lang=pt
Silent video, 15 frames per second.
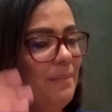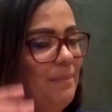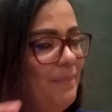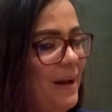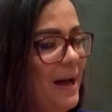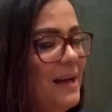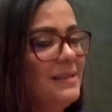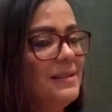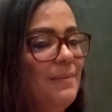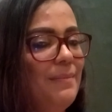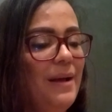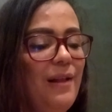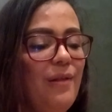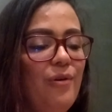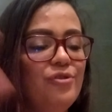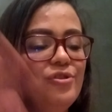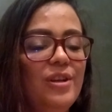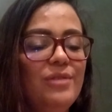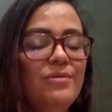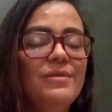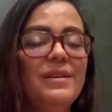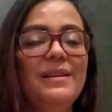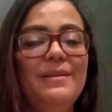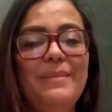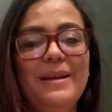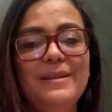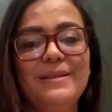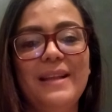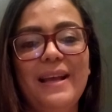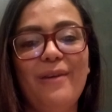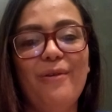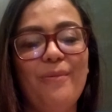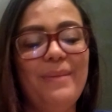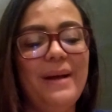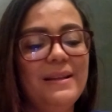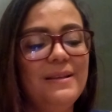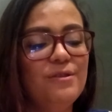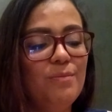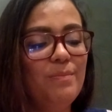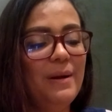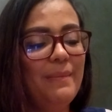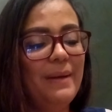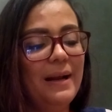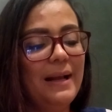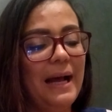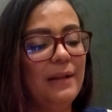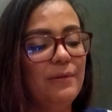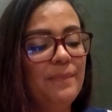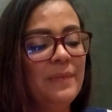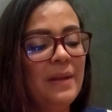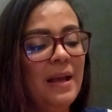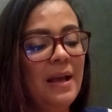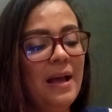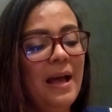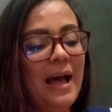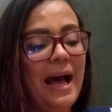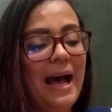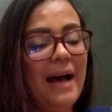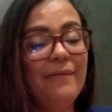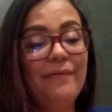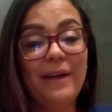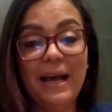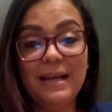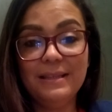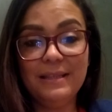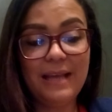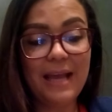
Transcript: passa bem longe aí dos alimentos né, comprados em supermercado. A frase